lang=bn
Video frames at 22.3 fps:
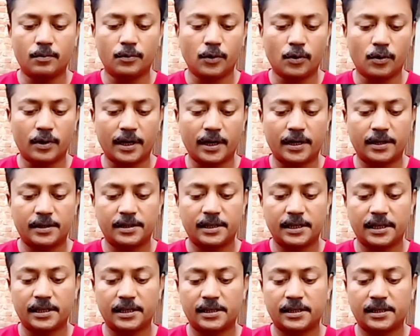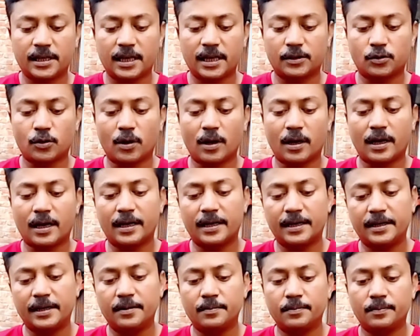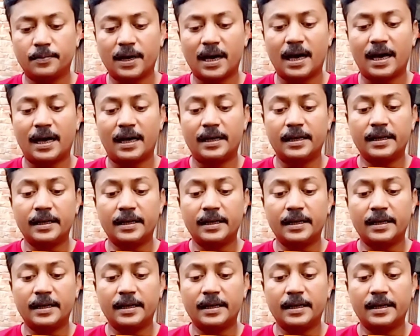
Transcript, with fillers: রোগের চিকিৎসা চলাকালীন বা